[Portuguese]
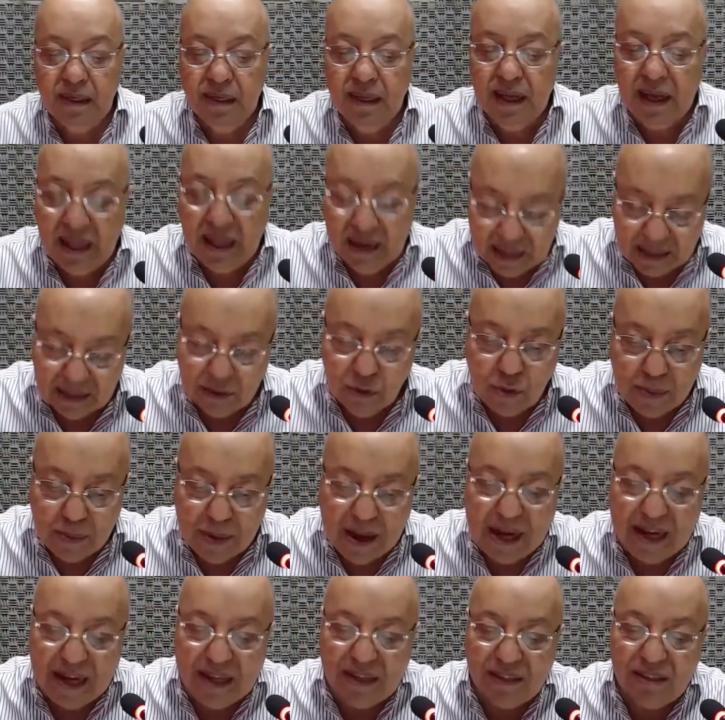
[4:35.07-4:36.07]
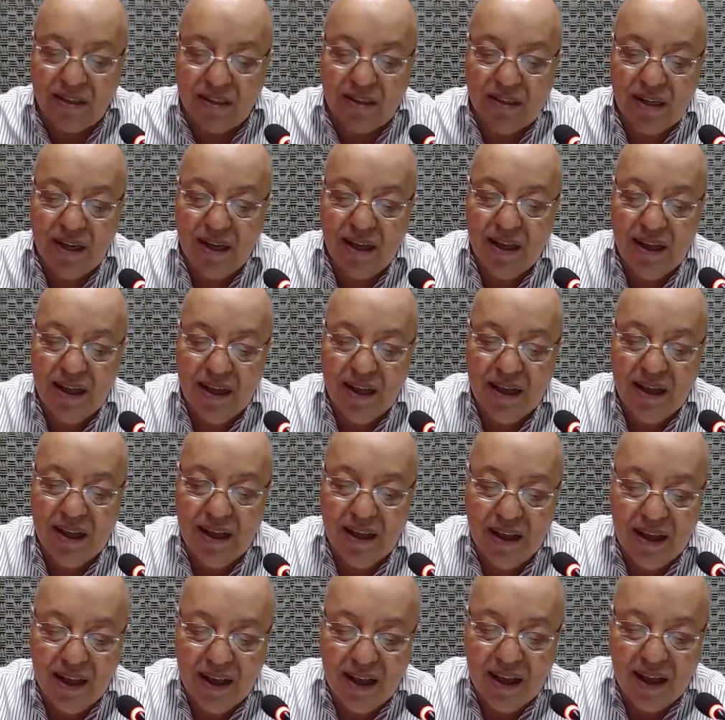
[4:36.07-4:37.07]
Além do mais,
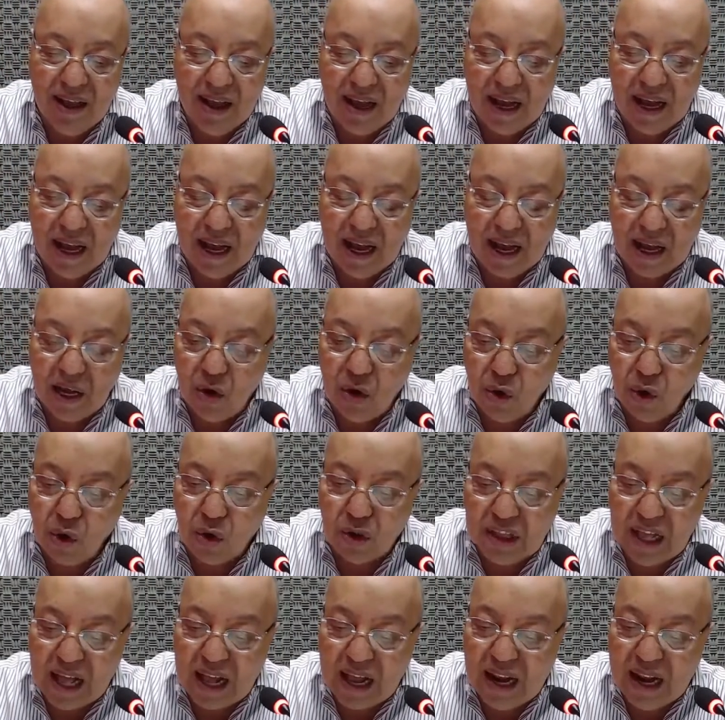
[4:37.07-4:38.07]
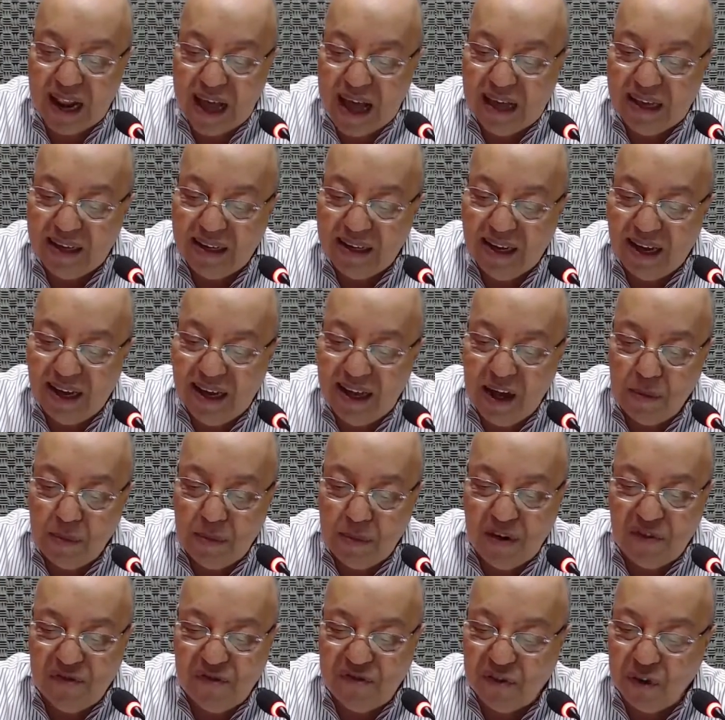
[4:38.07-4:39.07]
a crotalária é uma
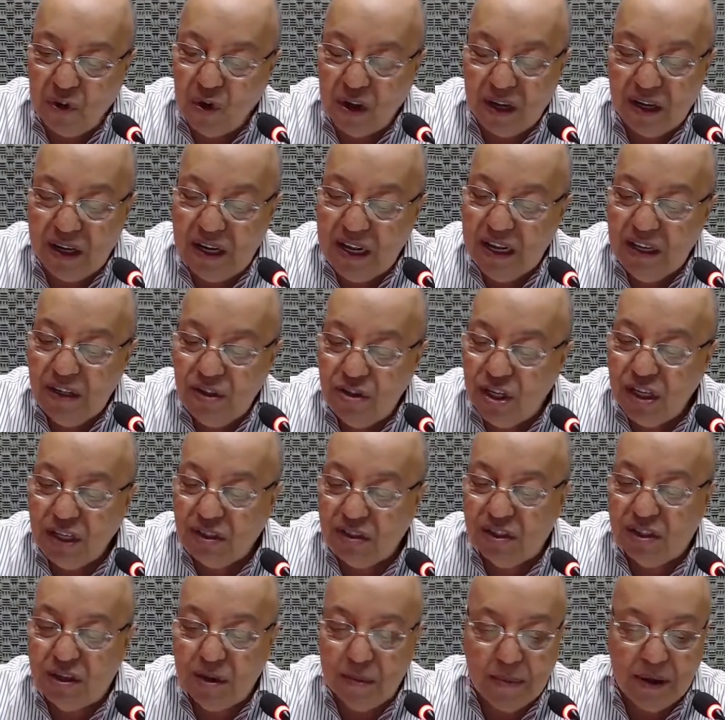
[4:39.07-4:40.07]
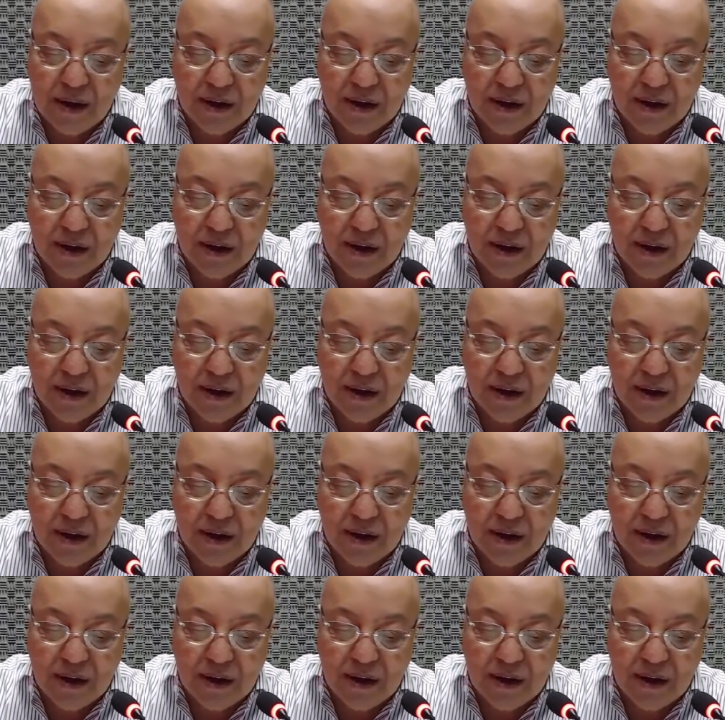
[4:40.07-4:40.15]
flor lindíssima.